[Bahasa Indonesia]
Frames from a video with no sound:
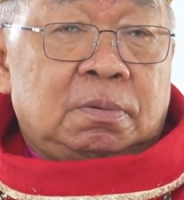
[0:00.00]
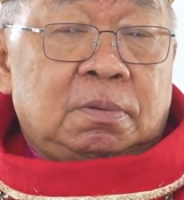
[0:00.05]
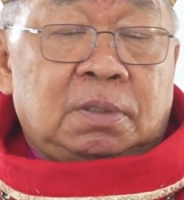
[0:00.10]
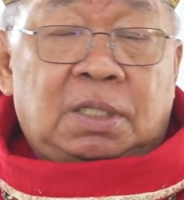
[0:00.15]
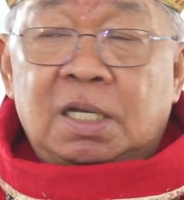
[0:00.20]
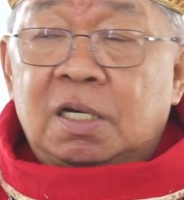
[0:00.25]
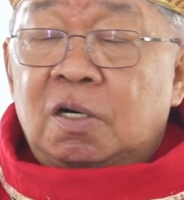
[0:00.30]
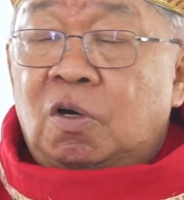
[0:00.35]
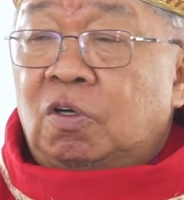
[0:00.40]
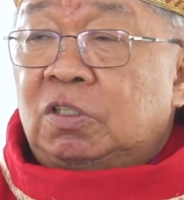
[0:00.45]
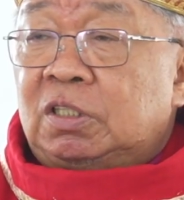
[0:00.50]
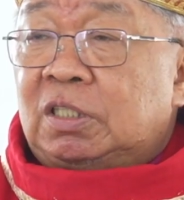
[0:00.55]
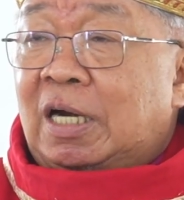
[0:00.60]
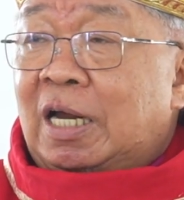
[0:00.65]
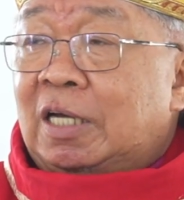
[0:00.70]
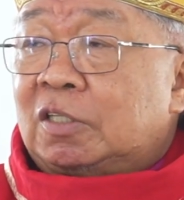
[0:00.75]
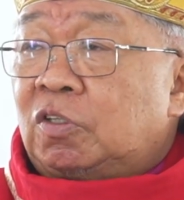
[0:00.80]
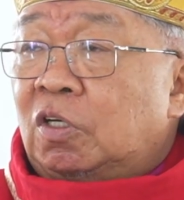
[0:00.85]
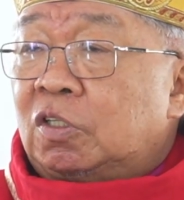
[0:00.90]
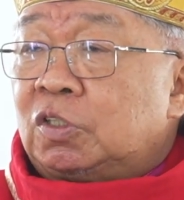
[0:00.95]
Mungkin
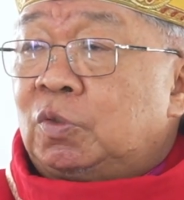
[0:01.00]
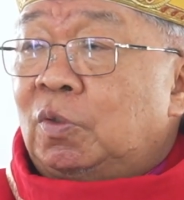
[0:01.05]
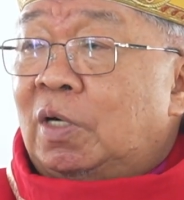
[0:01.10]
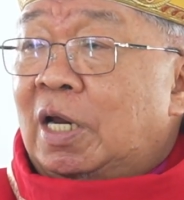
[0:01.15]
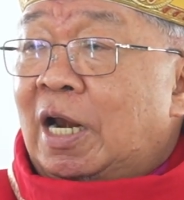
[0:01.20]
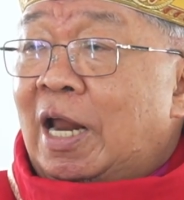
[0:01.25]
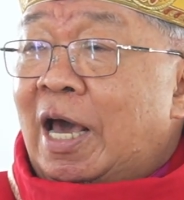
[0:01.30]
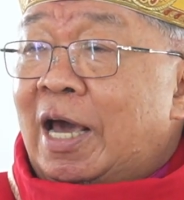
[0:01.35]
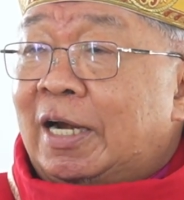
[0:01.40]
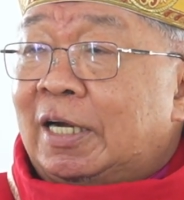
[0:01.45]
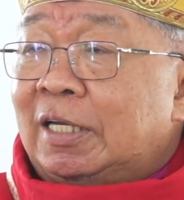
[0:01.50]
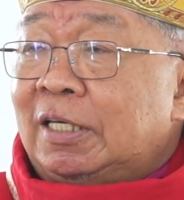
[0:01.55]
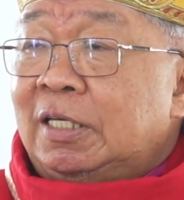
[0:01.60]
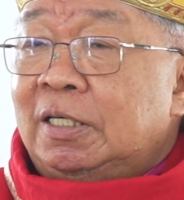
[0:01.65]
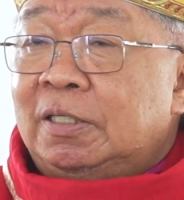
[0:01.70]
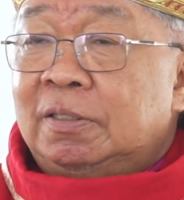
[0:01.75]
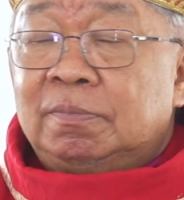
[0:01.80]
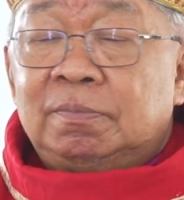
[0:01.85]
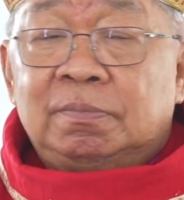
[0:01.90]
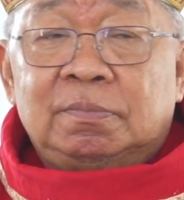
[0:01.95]
kontraktor sudah lari.
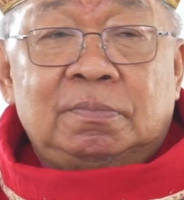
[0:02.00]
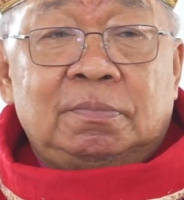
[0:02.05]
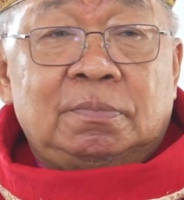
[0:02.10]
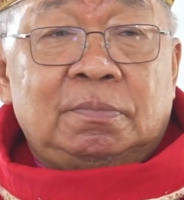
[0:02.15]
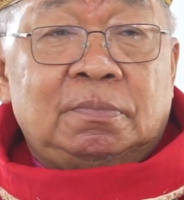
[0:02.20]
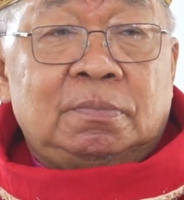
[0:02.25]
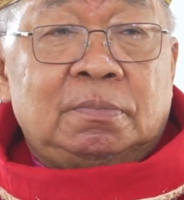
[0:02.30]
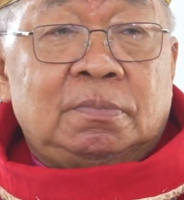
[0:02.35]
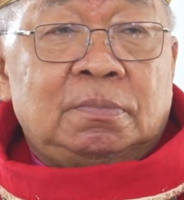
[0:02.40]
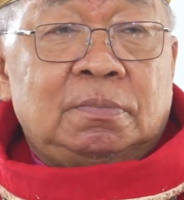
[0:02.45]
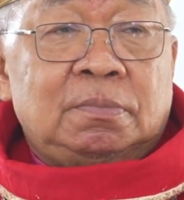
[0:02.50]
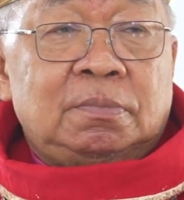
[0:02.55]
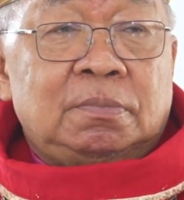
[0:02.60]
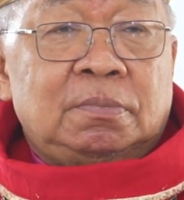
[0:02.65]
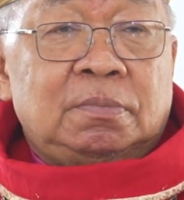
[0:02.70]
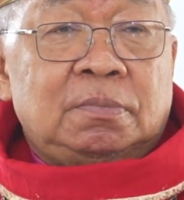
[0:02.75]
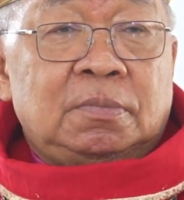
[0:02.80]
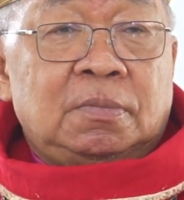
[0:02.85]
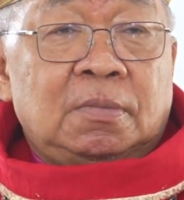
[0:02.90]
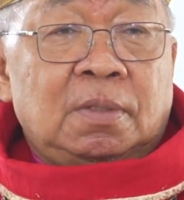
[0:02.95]

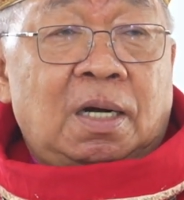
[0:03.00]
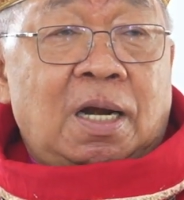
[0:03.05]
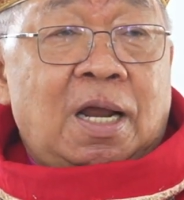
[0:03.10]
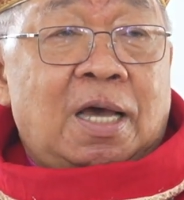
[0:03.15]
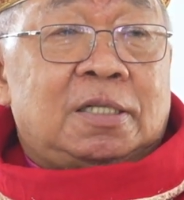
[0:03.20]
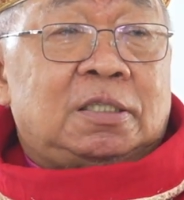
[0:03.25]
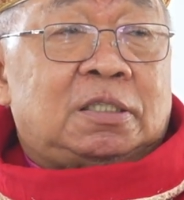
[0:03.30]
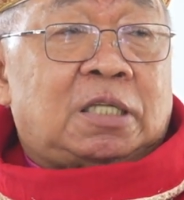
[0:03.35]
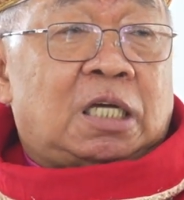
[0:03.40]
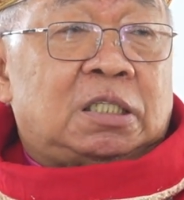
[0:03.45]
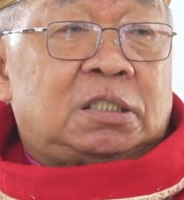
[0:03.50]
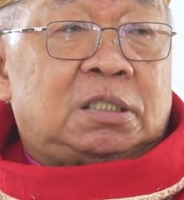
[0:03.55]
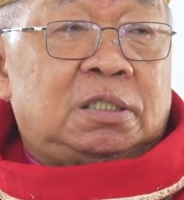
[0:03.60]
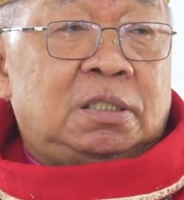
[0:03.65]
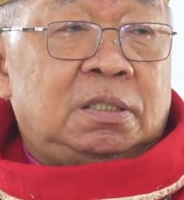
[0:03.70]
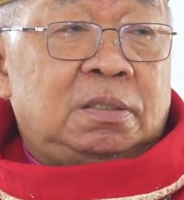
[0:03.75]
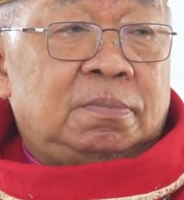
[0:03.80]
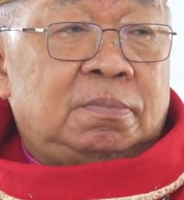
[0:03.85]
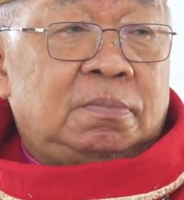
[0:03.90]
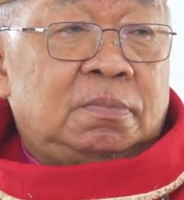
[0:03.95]

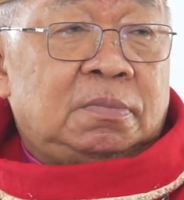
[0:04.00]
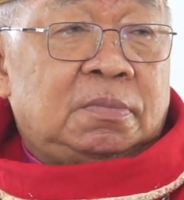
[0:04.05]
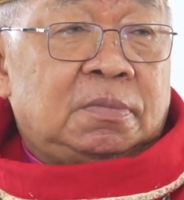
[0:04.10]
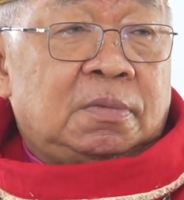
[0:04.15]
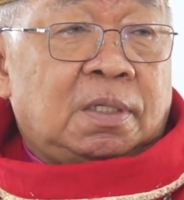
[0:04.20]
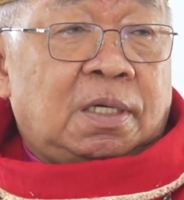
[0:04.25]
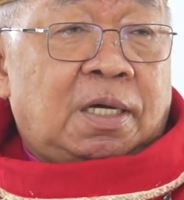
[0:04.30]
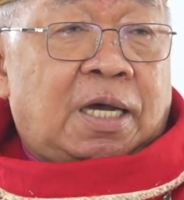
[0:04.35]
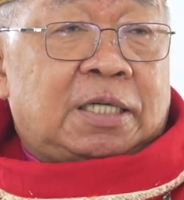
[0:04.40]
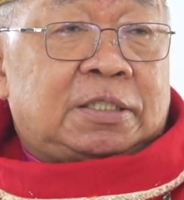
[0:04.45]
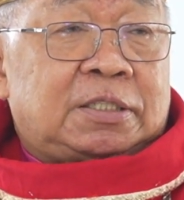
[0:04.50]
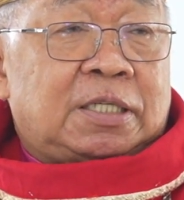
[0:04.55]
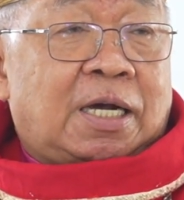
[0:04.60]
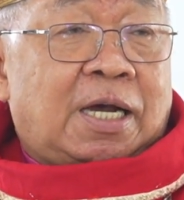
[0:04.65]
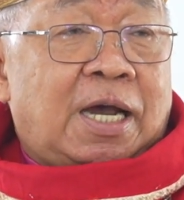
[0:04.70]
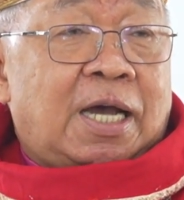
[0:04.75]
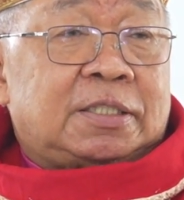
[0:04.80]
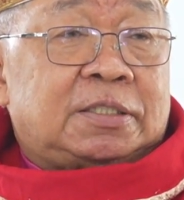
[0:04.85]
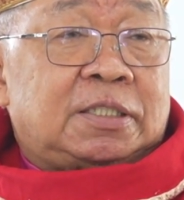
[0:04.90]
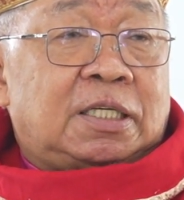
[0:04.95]
Lantas
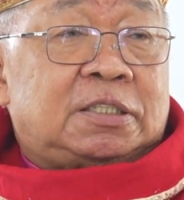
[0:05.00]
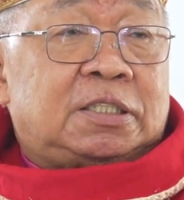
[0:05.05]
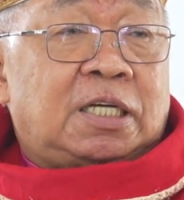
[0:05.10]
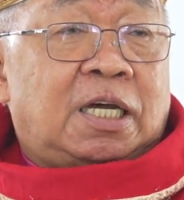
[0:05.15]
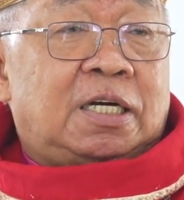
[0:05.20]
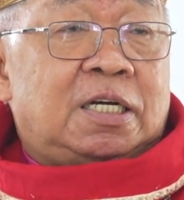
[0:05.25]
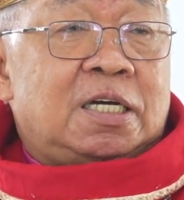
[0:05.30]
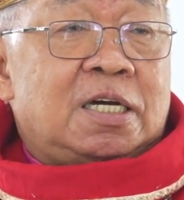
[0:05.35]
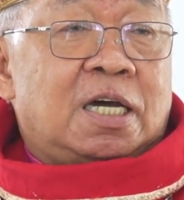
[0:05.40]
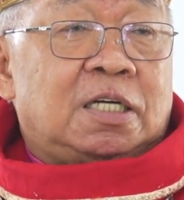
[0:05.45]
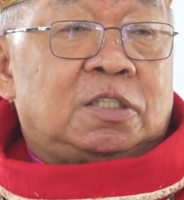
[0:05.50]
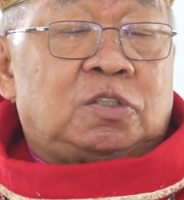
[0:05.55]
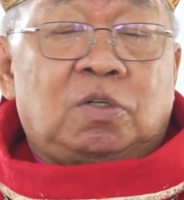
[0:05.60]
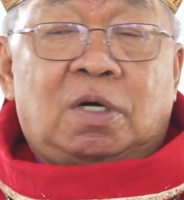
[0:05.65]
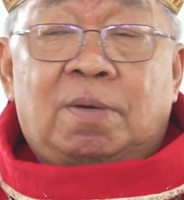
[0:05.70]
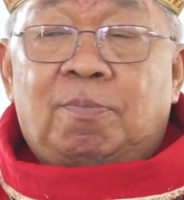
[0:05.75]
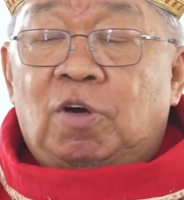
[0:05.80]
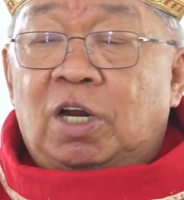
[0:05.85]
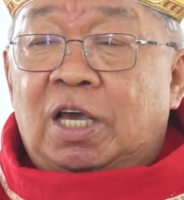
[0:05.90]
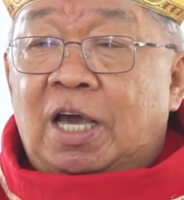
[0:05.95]
kaca-kaca saya dengar
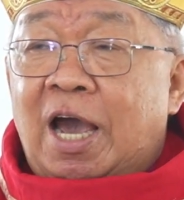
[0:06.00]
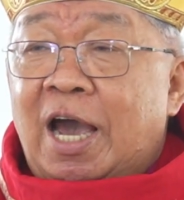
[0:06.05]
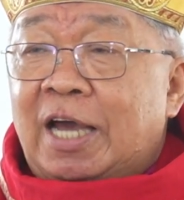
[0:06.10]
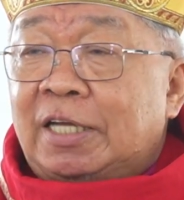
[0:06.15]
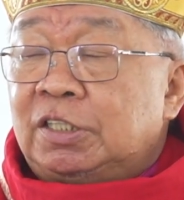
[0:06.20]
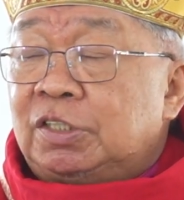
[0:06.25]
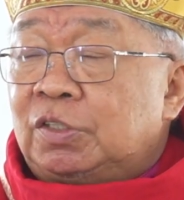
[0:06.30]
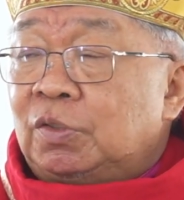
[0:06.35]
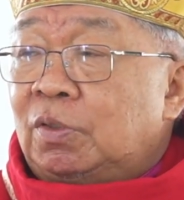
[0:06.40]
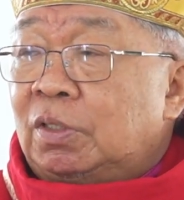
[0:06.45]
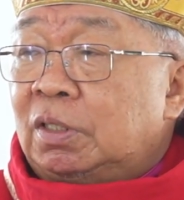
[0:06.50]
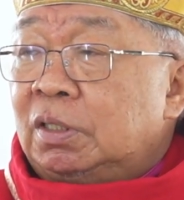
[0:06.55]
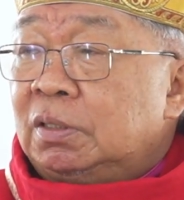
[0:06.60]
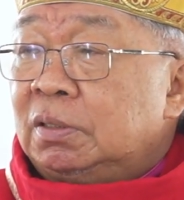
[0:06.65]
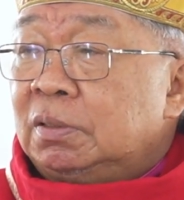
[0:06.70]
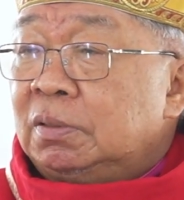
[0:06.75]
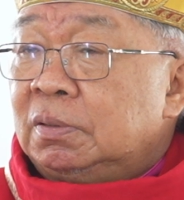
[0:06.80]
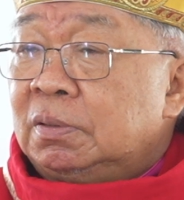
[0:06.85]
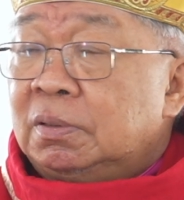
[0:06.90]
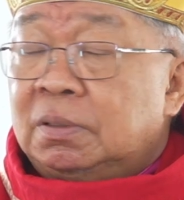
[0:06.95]
sudah mulai hancur
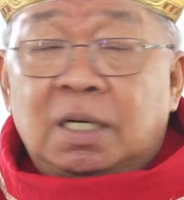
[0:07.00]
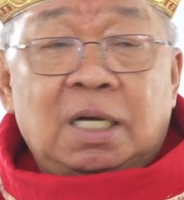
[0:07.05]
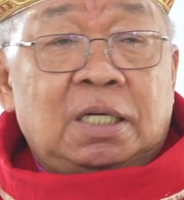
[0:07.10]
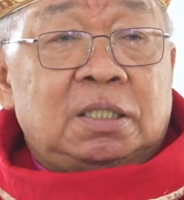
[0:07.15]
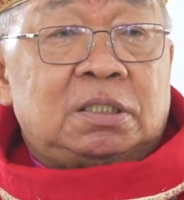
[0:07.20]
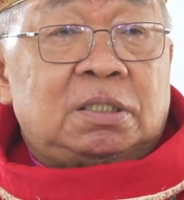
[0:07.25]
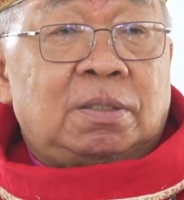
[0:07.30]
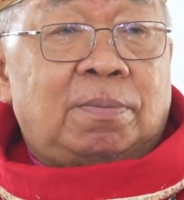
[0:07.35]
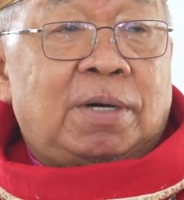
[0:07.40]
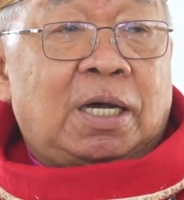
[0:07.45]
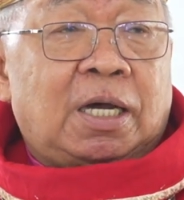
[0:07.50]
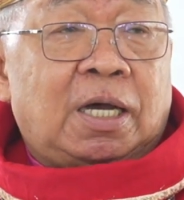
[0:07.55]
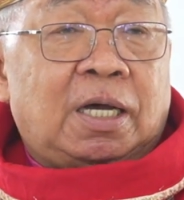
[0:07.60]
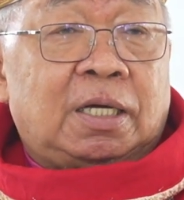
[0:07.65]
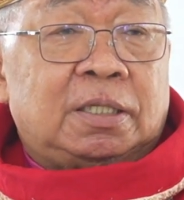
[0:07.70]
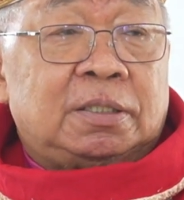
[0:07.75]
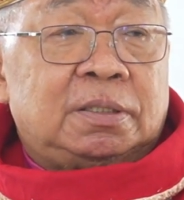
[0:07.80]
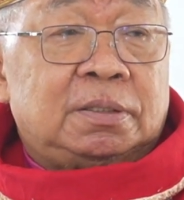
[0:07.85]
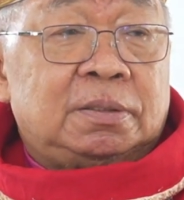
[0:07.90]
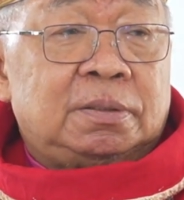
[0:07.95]
dan
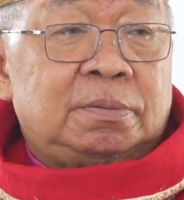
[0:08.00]
sebagainya.